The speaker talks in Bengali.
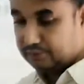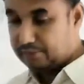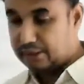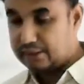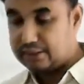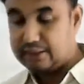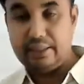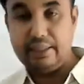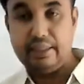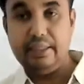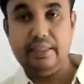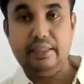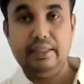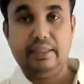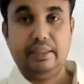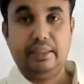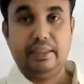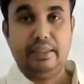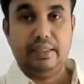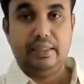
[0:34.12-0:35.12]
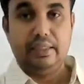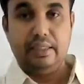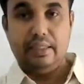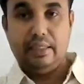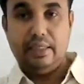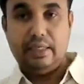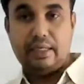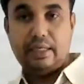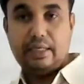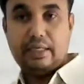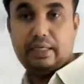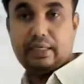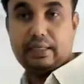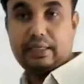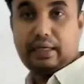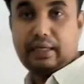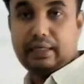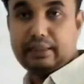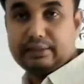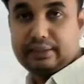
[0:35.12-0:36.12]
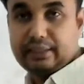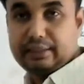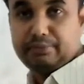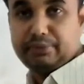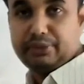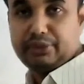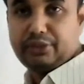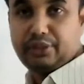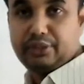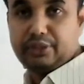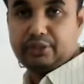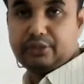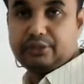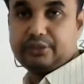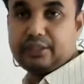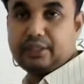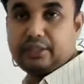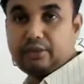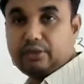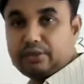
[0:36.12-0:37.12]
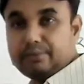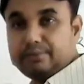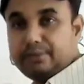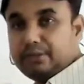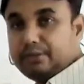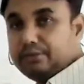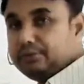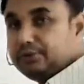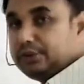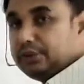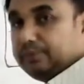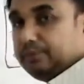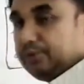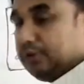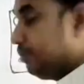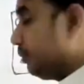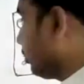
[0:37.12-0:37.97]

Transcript: তোমাদের আজকের বিষয় হচ্ছে কর্ম জীবন